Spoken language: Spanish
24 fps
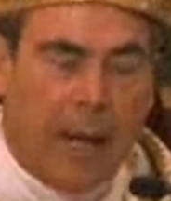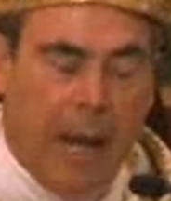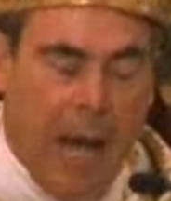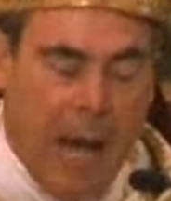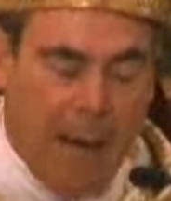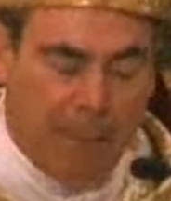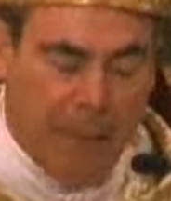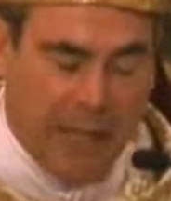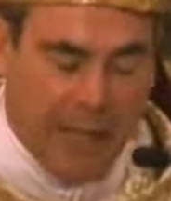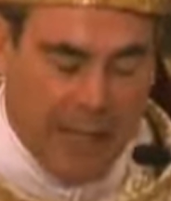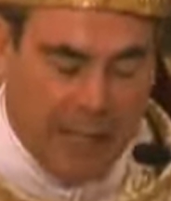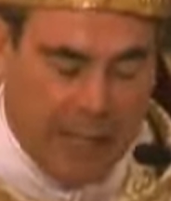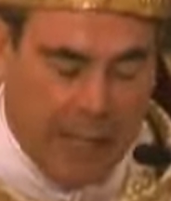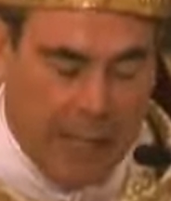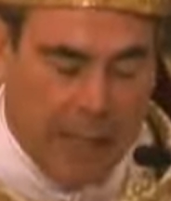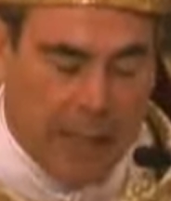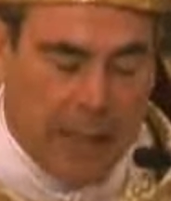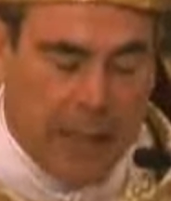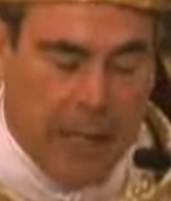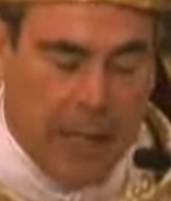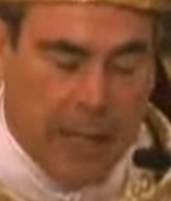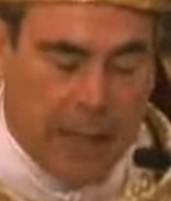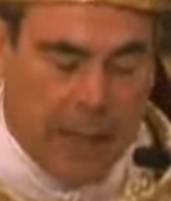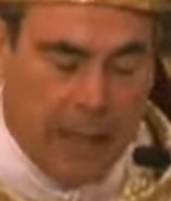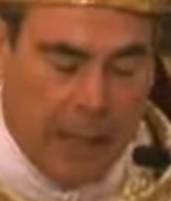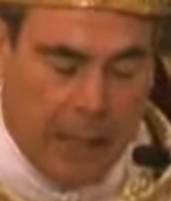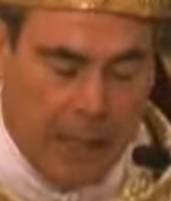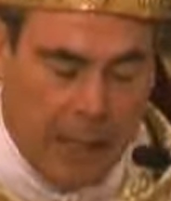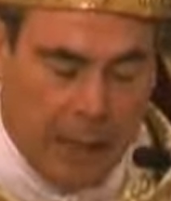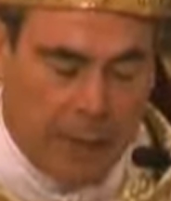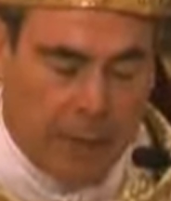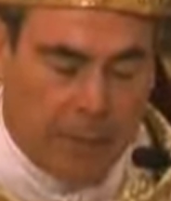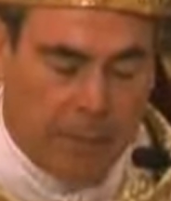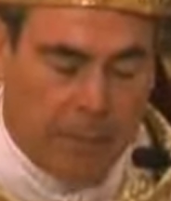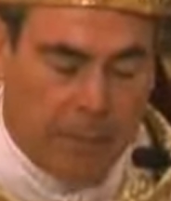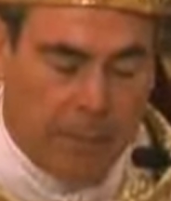a María de
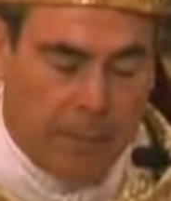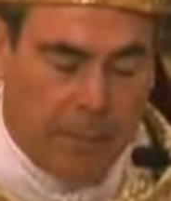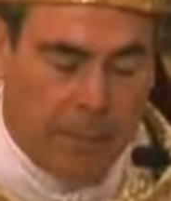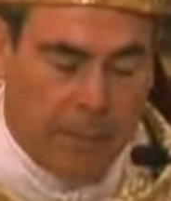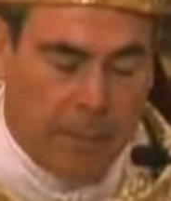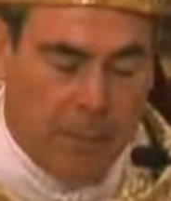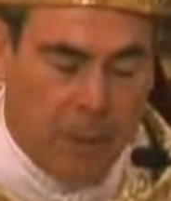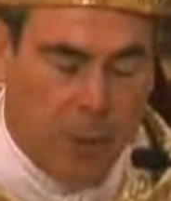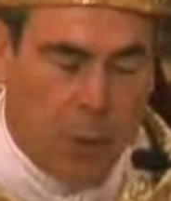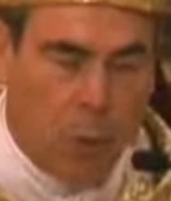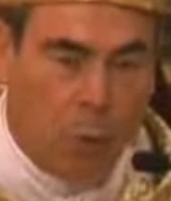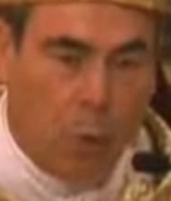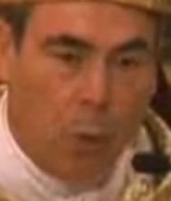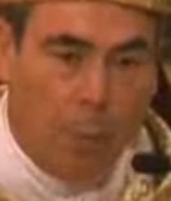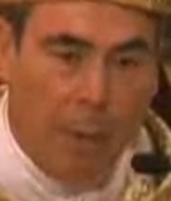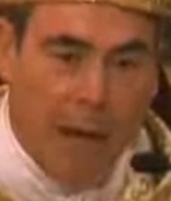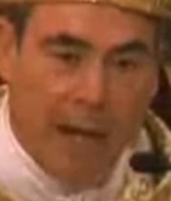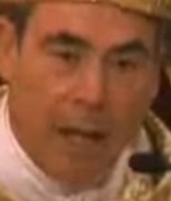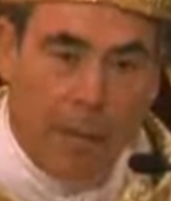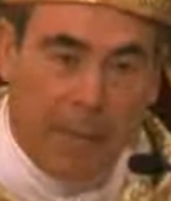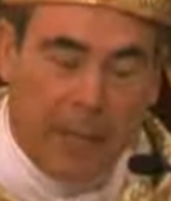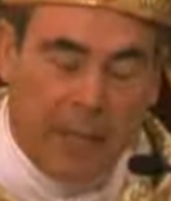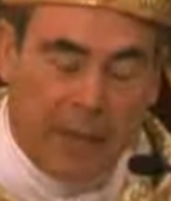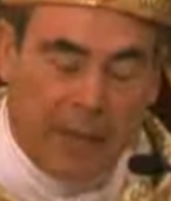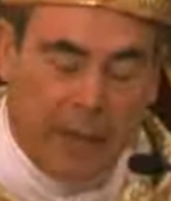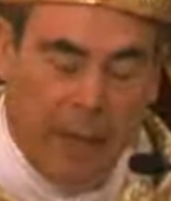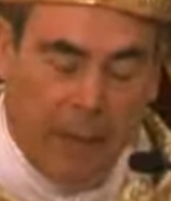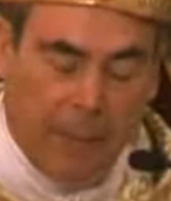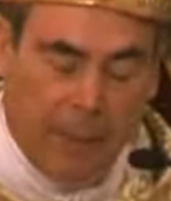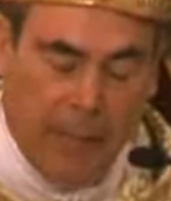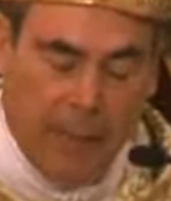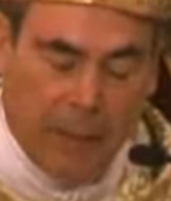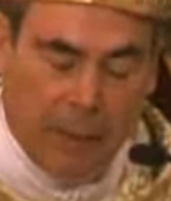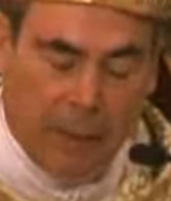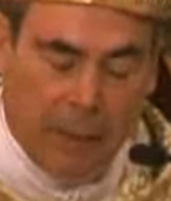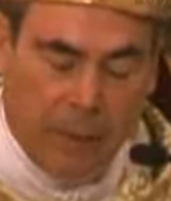Nazaret, humanamente
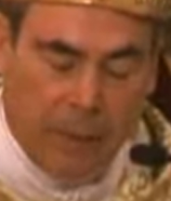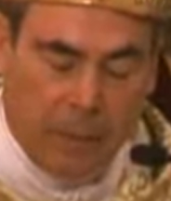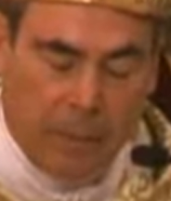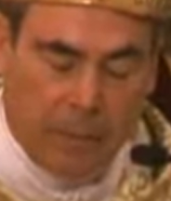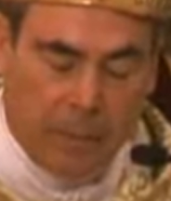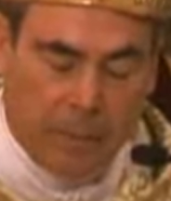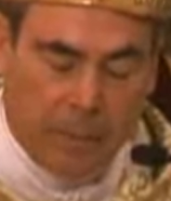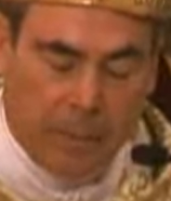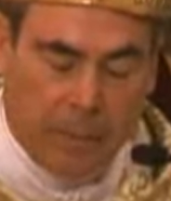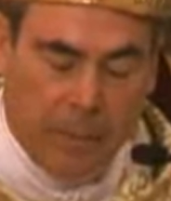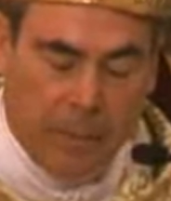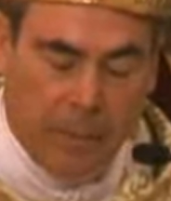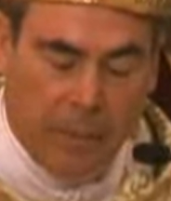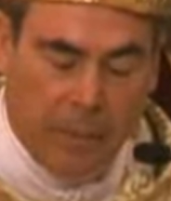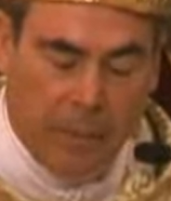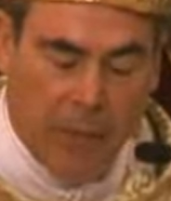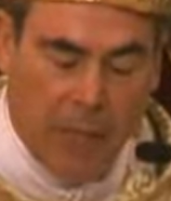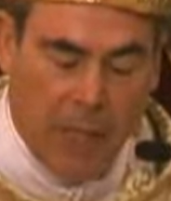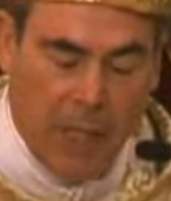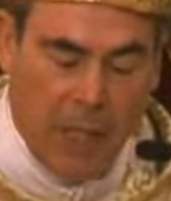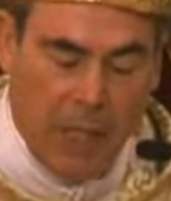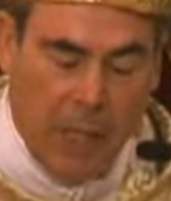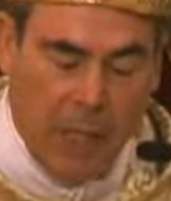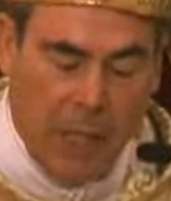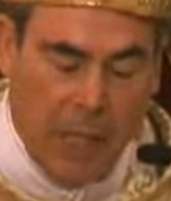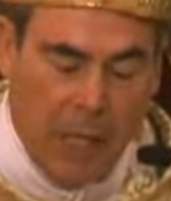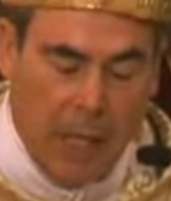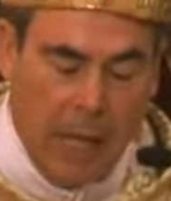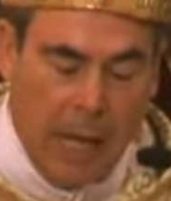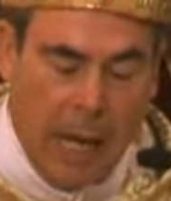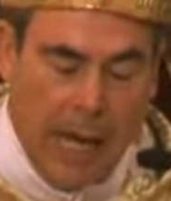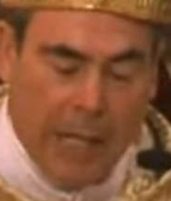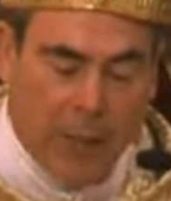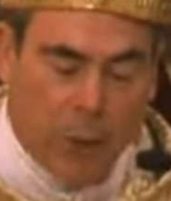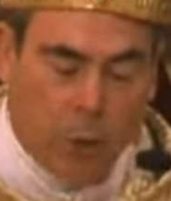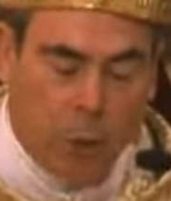hablando,
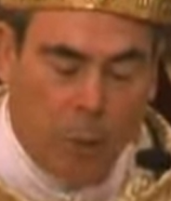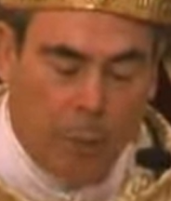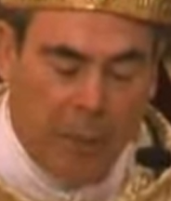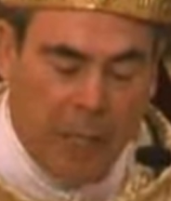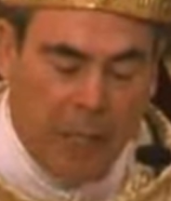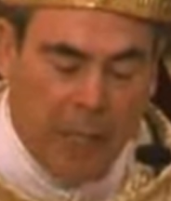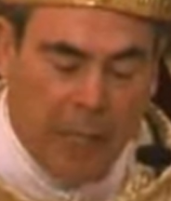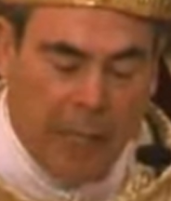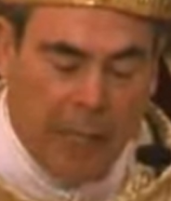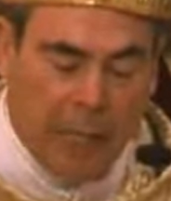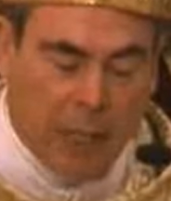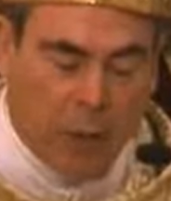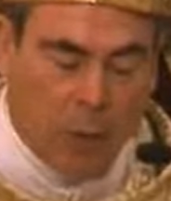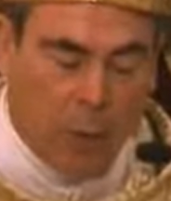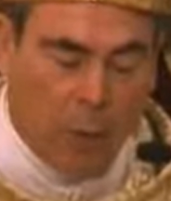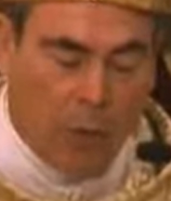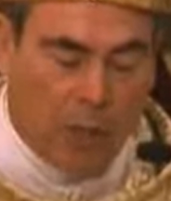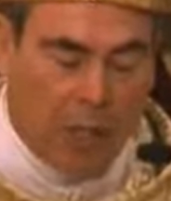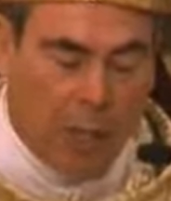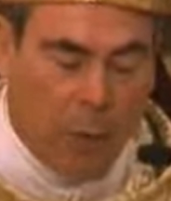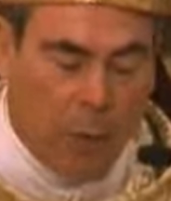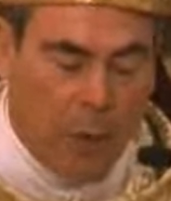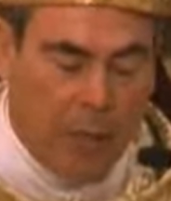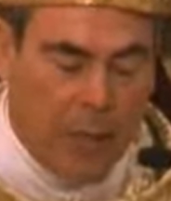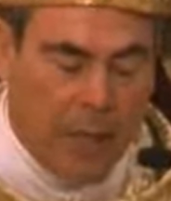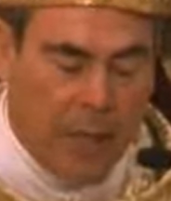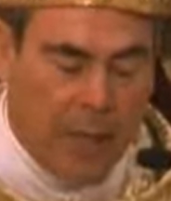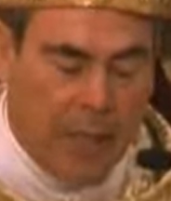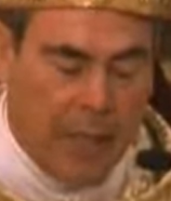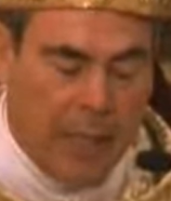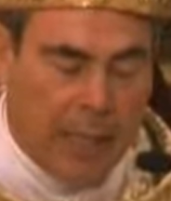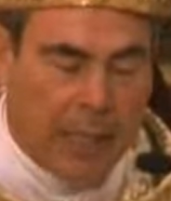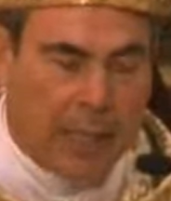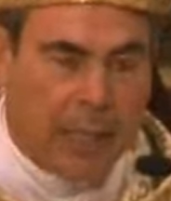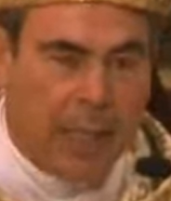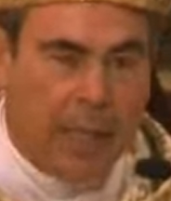asumir las
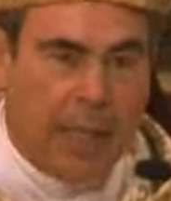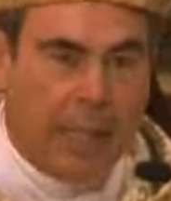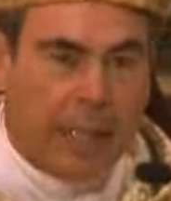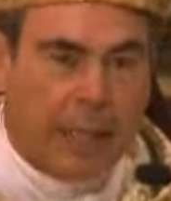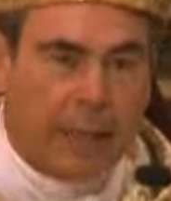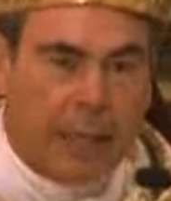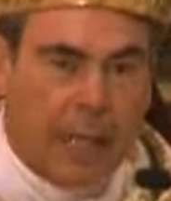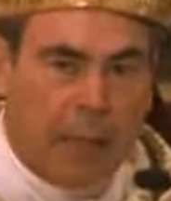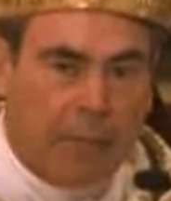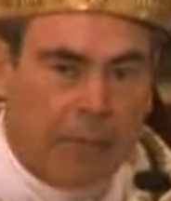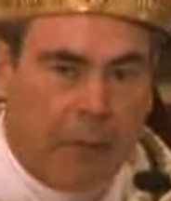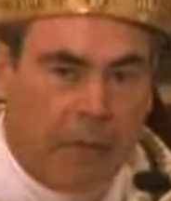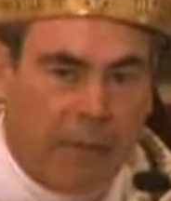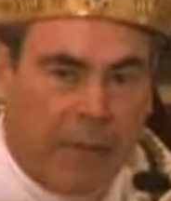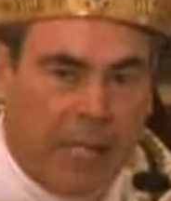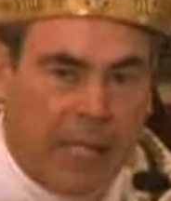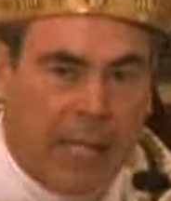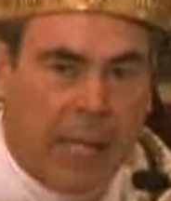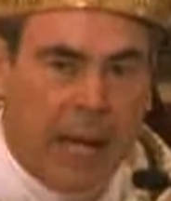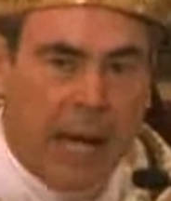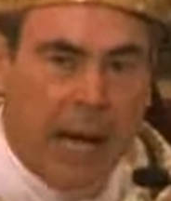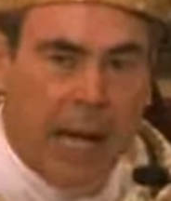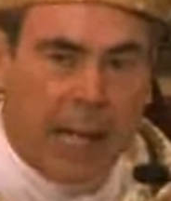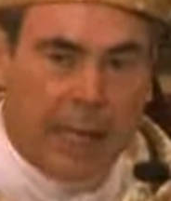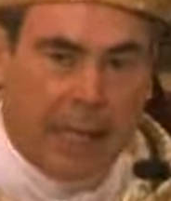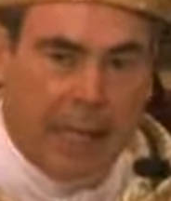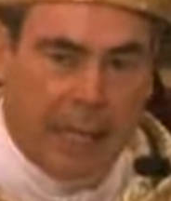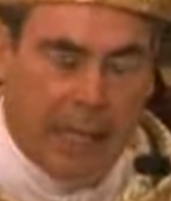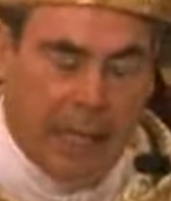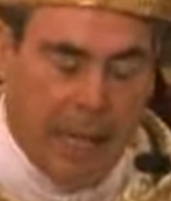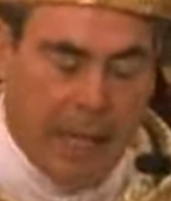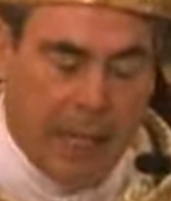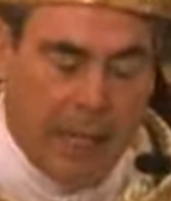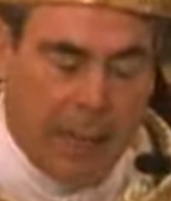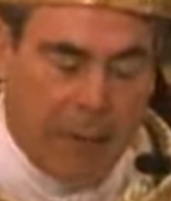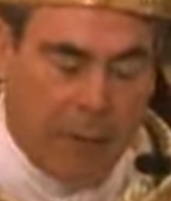consecuencias de vivir
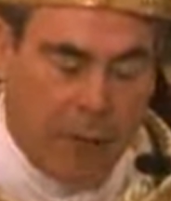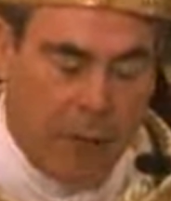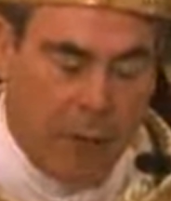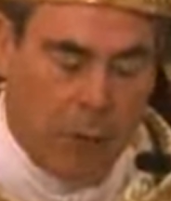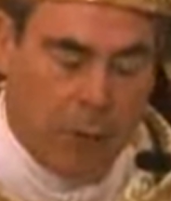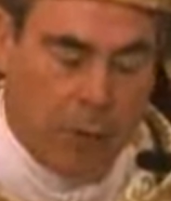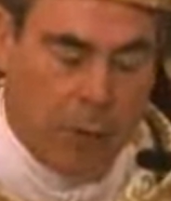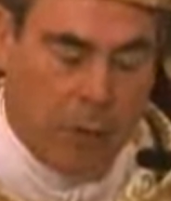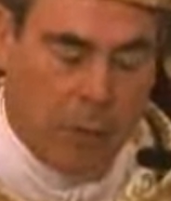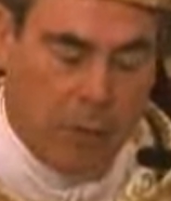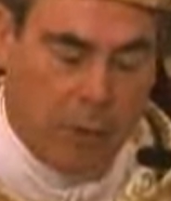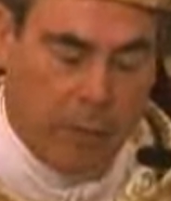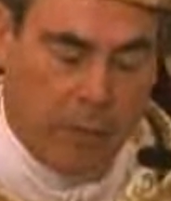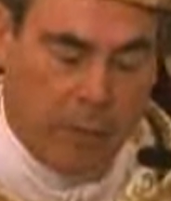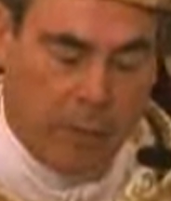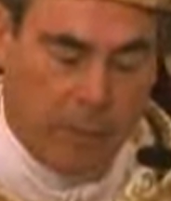arraigada en Dios?